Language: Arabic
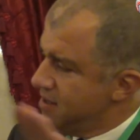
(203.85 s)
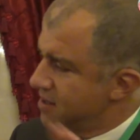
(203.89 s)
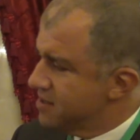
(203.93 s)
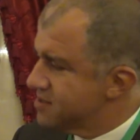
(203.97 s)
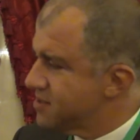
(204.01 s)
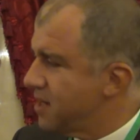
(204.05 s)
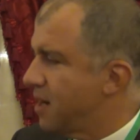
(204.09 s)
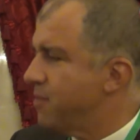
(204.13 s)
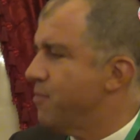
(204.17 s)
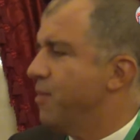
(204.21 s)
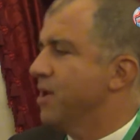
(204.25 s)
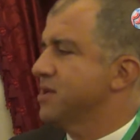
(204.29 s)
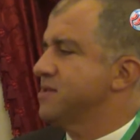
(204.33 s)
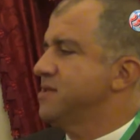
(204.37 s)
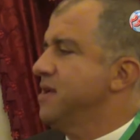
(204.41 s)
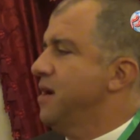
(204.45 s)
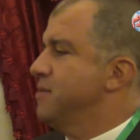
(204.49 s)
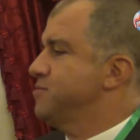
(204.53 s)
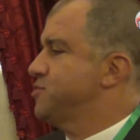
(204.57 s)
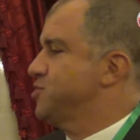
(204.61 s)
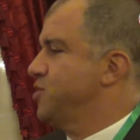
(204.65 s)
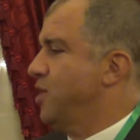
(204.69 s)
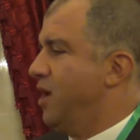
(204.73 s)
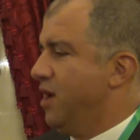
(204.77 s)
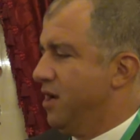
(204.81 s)
يظبط
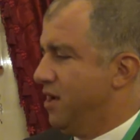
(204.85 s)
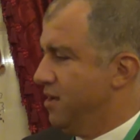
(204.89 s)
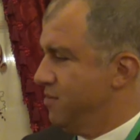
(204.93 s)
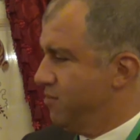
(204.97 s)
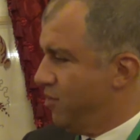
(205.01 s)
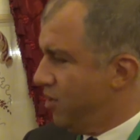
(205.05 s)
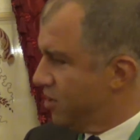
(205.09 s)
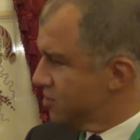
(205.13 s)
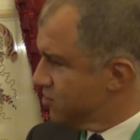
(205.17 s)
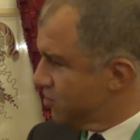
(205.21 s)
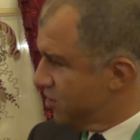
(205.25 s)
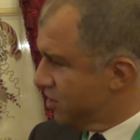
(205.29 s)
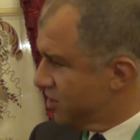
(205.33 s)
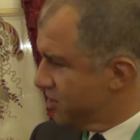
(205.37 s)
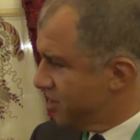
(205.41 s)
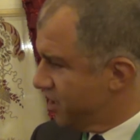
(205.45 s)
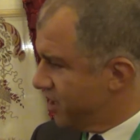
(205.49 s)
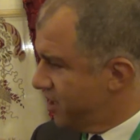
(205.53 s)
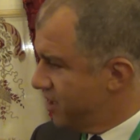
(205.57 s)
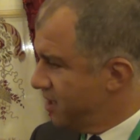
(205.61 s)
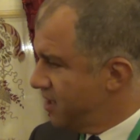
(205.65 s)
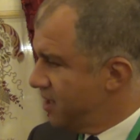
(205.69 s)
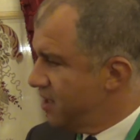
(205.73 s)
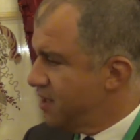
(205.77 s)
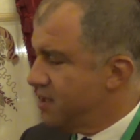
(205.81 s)
نفسه على الموضوع ده
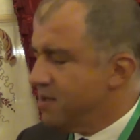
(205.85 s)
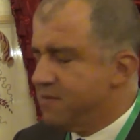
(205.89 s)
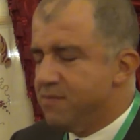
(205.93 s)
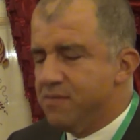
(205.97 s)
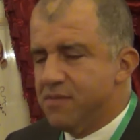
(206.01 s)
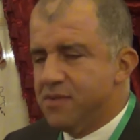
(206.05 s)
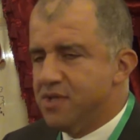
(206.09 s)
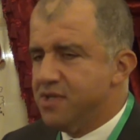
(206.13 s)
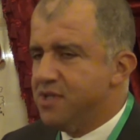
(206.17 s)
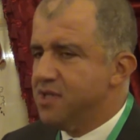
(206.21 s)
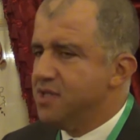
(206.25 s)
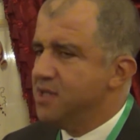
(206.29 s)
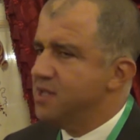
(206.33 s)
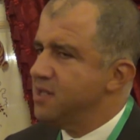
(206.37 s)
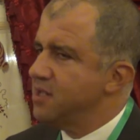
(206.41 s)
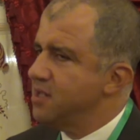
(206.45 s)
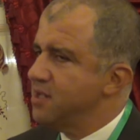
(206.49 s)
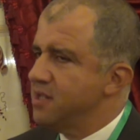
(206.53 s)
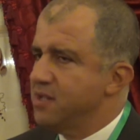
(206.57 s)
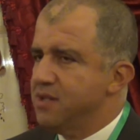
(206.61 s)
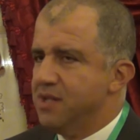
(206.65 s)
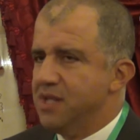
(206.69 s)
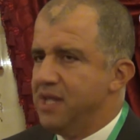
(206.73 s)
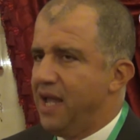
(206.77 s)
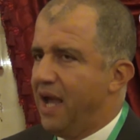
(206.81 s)

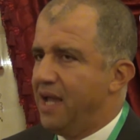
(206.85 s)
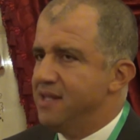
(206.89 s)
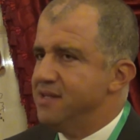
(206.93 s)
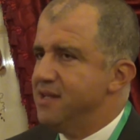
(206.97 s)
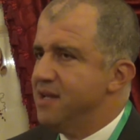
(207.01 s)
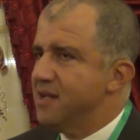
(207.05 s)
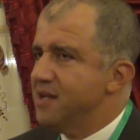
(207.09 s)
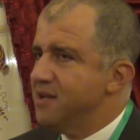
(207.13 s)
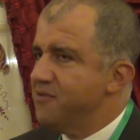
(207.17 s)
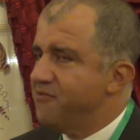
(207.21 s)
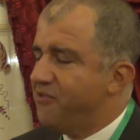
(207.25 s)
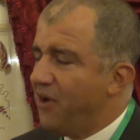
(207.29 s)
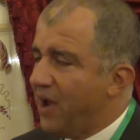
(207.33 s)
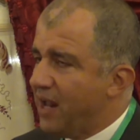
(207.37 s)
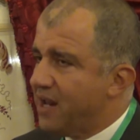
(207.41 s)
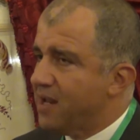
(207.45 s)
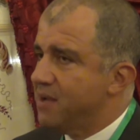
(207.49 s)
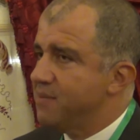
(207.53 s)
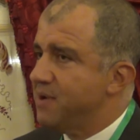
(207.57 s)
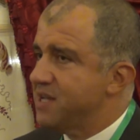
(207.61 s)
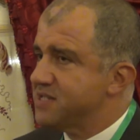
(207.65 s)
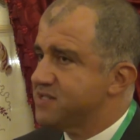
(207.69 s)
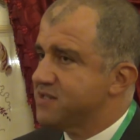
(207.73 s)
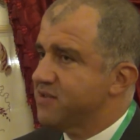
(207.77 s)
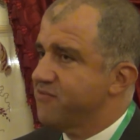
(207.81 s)
من يعني الفرق
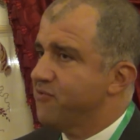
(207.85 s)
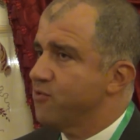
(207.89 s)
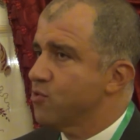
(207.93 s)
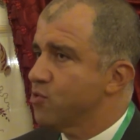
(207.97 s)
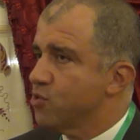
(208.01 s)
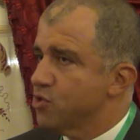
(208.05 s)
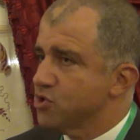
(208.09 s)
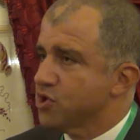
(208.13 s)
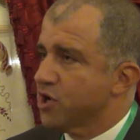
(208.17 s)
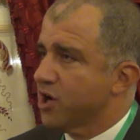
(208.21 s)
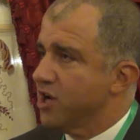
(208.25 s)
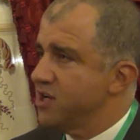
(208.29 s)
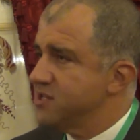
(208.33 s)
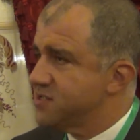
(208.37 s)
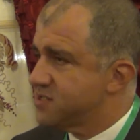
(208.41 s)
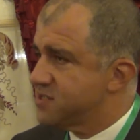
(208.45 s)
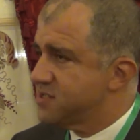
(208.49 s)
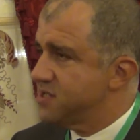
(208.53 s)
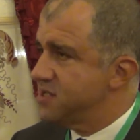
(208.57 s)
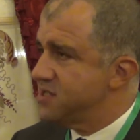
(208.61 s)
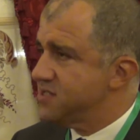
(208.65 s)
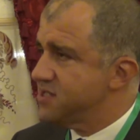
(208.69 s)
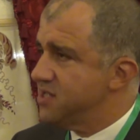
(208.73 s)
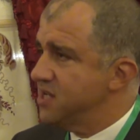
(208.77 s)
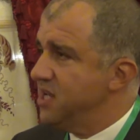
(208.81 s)
بس في وجود الرئيس
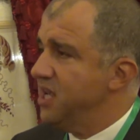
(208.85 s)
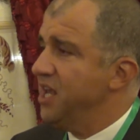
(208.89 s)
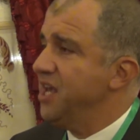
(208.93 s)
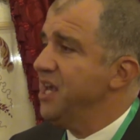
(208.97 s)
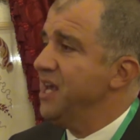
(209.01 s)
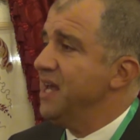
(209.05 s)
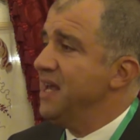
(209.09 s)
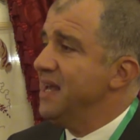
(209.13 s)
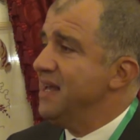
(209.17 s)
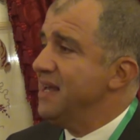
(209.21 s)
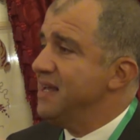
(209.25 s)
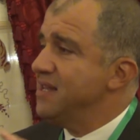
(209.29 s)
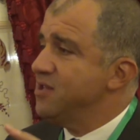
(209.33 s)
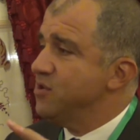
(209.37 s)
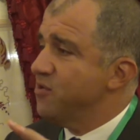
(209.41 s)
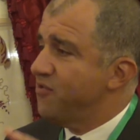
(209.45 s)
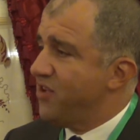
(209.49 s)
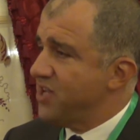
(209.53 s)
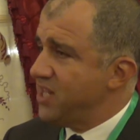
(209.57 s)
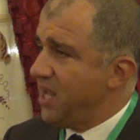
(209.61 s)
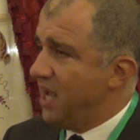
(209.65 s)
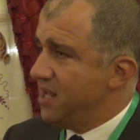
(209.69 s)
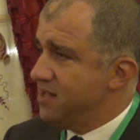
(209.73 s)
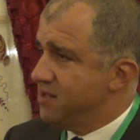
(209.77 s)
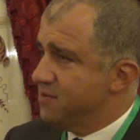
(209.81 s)
السيسي انه
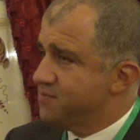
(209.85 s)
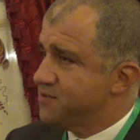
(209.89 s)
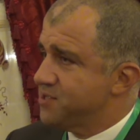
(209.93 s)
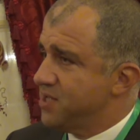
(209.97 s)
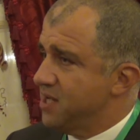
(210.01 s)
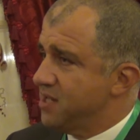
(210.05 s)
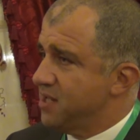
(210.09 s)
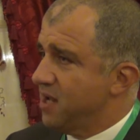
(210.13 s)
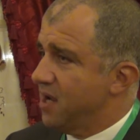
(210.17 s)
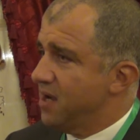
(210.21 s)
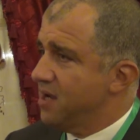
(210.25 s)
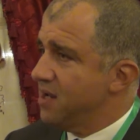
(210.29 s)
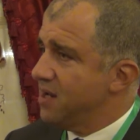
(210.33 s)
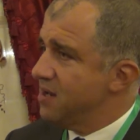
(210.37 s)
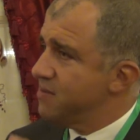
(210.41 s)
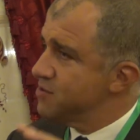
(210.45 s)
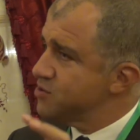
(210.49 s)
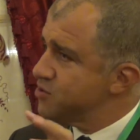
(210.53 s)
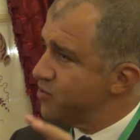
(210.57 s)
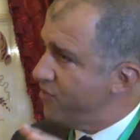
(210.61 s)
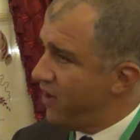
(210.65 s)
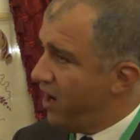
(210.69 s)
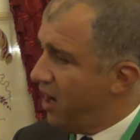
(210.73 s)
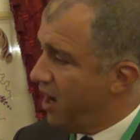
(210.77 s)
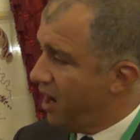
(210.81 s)
فتح نفسنا لما
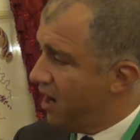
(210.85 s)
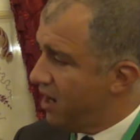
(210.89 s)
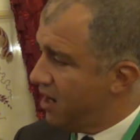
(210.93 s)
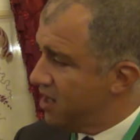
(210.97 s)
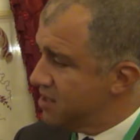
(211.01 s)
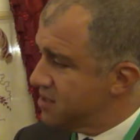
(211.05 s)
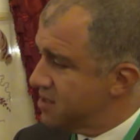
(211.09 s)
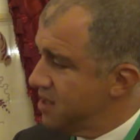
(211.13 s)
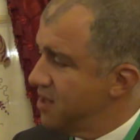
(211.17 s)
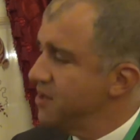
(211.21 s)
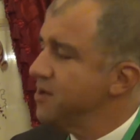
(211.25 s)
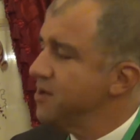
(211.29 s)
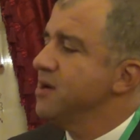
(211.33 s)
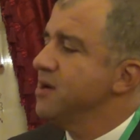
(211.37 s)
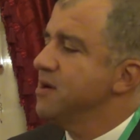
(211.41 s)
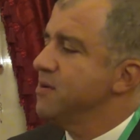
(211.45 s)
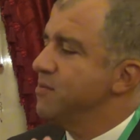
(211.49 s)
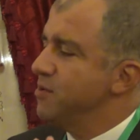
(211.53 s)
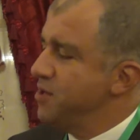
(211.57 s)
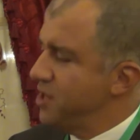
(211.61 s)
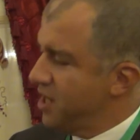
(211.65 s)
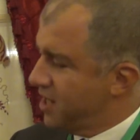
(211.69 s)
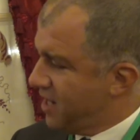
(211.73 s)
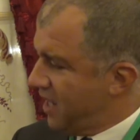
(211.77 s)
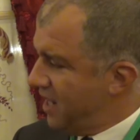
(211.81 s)
نشوف حاجه غلط
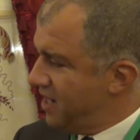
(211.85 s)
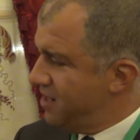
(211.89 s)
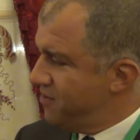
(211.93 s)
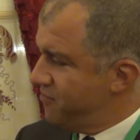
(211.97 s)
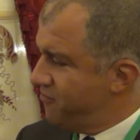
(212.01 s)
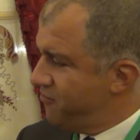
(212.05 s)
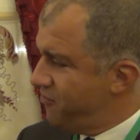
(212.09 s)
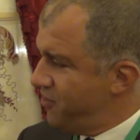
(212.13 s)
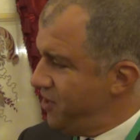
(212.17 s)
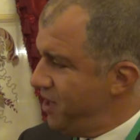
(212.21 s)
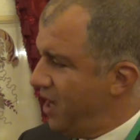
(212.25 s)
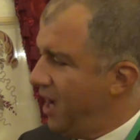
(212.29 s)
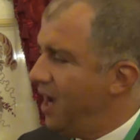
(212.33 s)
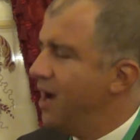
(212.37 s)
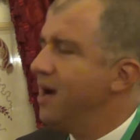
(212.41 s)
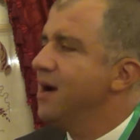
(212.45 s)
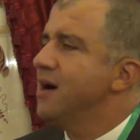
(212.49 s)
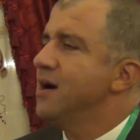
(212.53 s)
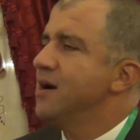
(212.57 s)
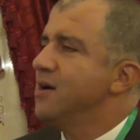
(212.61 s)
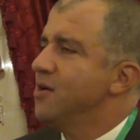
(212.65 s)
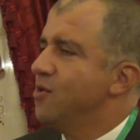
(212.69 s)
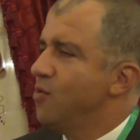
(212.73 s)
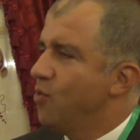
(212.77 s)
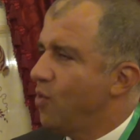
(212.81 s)
بنتكلم فيها
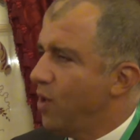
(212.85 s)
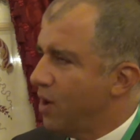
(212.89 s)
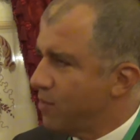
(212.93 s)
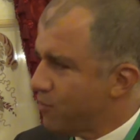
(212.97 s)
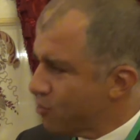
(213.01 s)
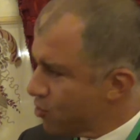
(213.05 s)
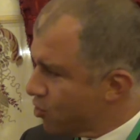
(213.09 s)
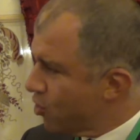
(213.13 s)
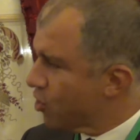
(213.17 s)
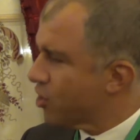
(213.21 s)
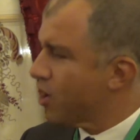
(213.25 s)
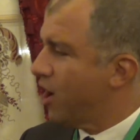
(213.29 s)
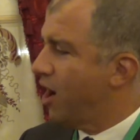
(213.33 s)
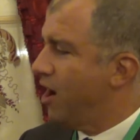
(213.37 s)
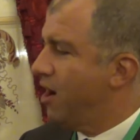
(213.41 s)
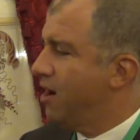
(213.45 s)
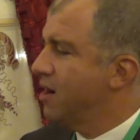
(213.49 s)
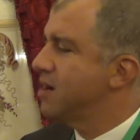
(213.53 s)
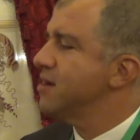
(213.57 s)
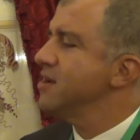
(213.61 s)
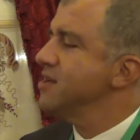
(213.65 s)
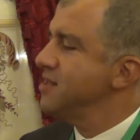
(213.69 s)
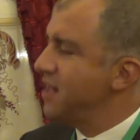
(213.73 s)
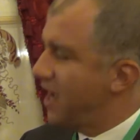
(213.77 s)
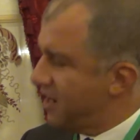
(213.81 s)
وبجرأه
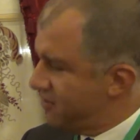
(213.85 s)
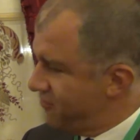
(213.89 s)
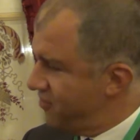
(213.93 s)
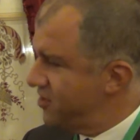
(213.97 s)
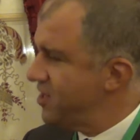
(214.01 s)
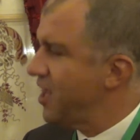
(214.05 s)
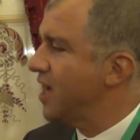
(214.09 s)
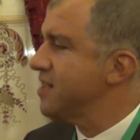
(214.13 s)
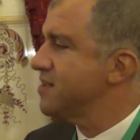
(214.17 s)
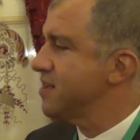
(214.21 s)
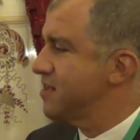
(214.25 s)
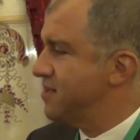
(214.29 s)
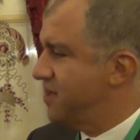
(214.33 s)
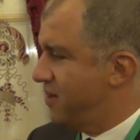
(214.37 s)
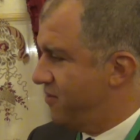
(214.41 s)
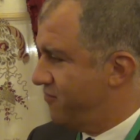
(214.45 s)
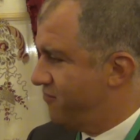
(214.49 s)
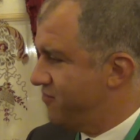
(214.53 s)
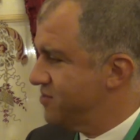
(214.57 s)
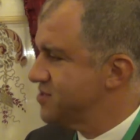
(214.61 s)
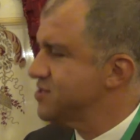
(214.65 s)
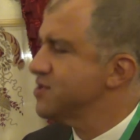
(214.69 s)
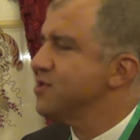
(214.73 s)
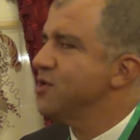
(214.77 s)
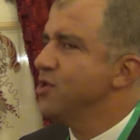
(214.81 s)
لان عارفين انها
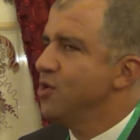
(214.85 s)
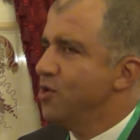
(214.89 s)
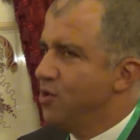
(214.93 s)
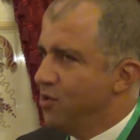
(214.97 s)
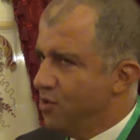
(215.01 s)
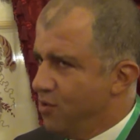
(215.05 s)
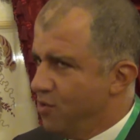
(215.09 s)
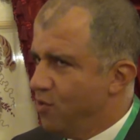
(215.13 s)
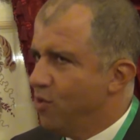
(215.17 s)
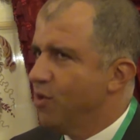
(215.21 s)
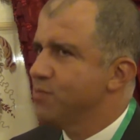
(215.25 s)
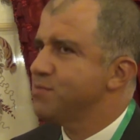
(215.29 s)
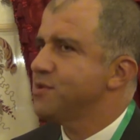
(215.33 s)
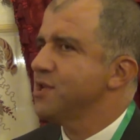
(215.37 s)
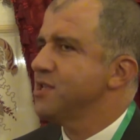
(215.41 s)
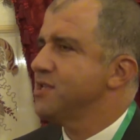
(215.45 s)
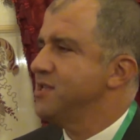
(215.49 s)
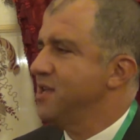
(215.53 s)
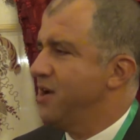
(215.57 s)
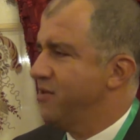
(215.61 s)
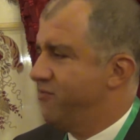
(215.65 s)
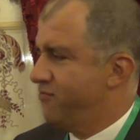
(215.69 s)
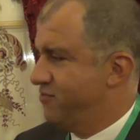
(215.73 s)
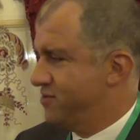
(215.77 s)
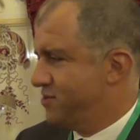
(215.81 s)
تتنفس
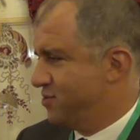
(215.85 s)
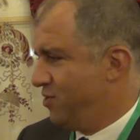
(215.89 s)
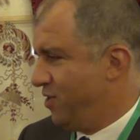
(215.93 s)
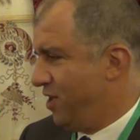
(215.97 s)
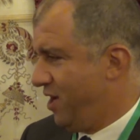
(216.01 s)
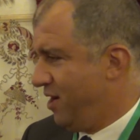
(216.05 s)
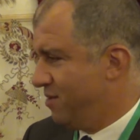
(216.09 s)
وبتتنفس يعني